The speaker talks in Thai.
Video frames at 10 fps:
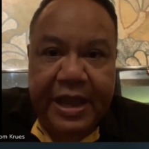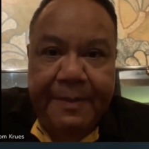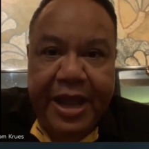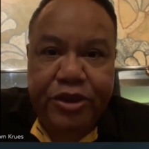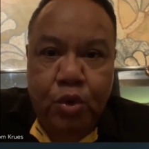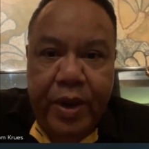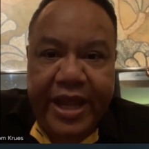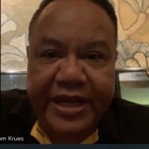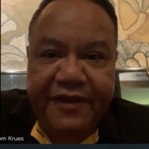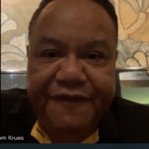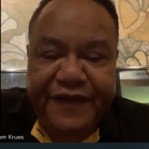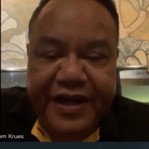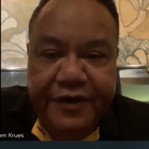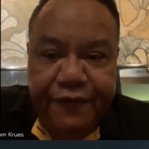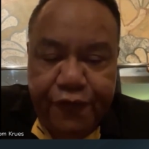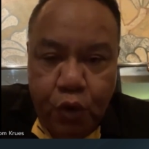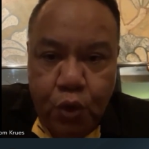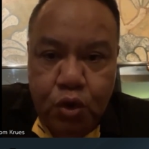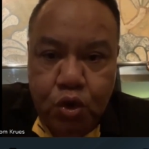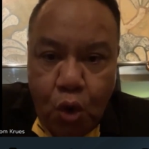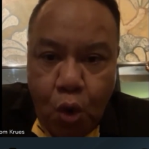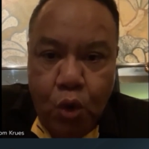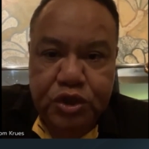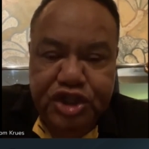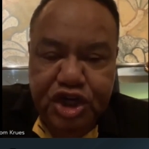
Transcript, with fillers: ทำให้ตัวเองได้ฟื้นฟูกู้